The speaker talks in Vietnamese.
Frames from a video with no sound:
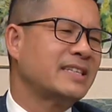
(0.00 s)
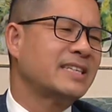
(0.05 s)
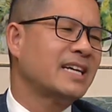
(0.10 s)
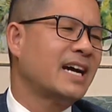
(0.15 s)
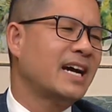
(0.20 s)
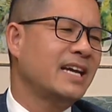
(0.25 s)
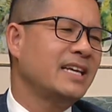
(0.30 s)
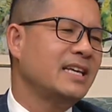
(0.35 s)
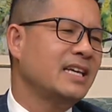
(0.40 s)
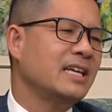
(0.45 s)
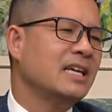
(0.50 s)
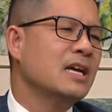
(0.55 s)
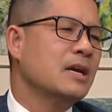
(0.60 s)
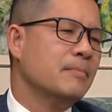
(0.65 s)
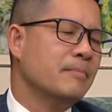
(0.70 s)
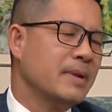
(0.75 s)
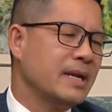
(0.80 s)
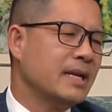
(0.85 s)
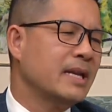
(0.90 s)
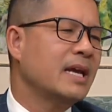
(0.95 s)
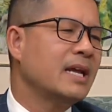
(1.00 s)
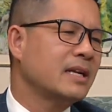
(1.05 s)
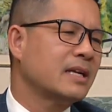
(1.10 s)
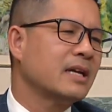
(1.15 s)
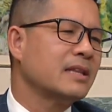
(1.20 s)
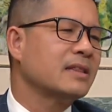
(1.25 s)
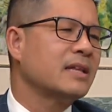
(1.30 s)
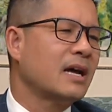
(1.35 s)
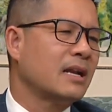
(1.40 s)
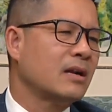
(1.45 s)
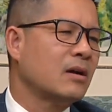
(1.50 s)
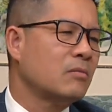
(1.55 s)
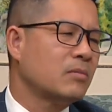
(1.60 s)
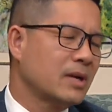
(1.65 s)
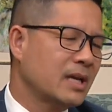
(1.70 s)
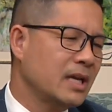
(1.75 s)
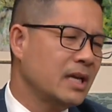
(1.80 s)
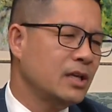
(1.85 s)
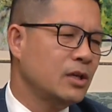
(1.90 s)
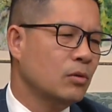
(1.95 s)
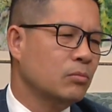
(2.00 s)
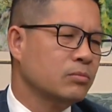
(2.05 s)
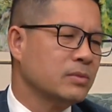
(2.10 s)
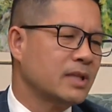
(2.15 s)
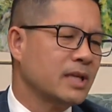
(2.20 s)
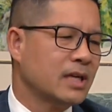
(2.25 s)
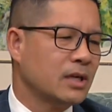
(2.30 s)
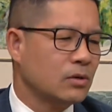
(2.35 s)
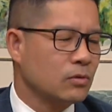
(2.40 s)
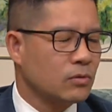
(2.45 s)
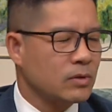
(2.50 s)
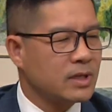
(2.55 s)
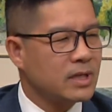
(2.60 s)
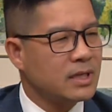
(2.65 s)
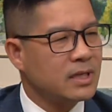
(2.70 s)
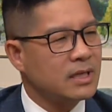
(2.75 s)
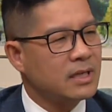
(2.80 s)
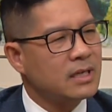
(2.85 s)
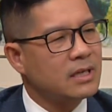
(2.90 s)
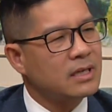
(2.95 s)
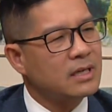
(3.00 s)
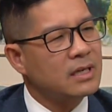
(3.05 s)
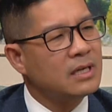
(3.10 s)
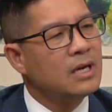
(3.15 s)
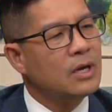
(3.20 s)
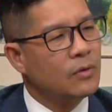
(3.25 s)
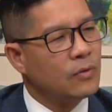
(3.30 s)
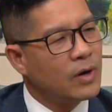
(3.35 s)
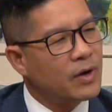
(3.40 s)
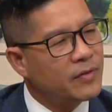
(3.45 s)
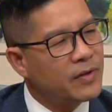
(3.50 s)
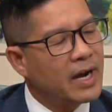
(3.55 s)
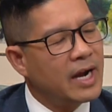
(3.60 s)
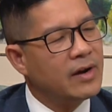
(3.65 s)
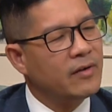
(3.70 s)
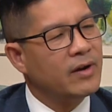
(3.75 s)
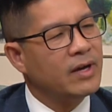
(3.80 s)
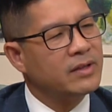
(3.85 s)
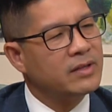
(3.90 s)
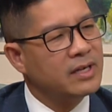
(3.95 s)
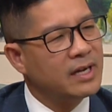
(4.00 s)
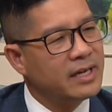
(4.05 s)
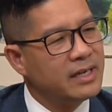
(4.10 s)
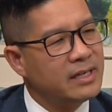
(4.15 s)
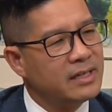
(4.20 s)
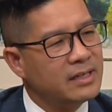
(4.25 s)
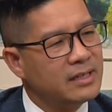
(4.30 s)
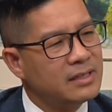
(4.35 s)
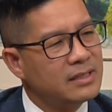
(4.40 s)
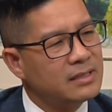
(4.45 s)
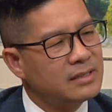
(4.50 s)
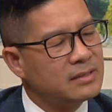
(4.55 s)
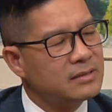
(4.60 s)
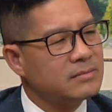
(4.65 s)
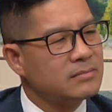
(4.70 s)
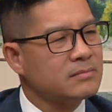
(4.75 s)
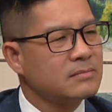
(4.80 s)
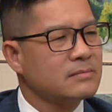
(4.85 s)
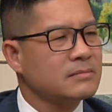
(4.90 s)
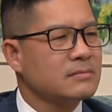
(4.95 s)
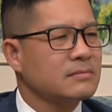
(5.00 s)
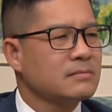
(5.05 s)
trái gì mình nên cẩn thận không khi dùng tiền của cái cái cái cái Roth IRA thưa anh. oh,